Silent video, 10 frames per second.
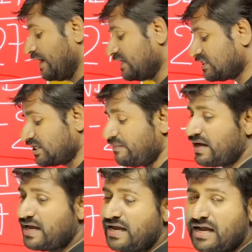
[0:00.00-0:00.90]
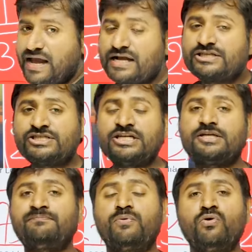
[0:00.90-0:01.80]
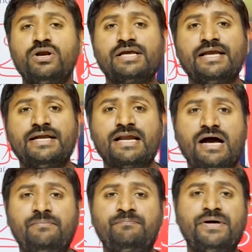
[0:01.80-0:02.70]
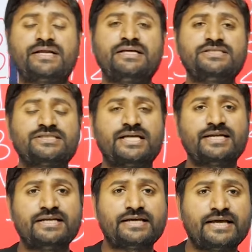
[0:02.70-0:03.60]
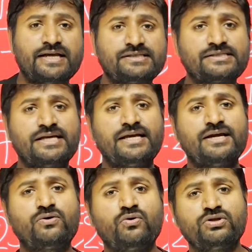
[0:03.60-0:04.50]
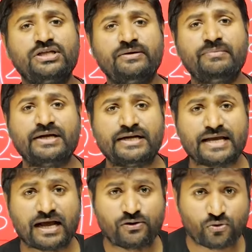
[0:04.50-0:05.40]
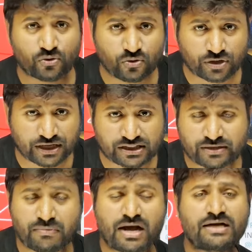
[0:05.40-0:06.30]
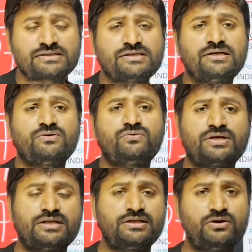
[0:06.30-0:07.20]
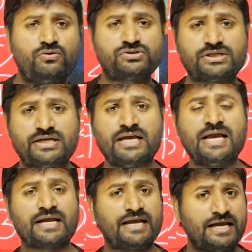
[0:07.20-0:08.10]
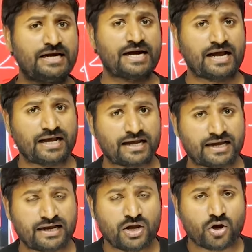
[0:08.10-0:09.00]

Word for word: इस समय एग्जिट पोल के नाम पर किस तरीके से गोदी मीडिया लोगों के दिमाग से उनके दिलों से खेल रहा है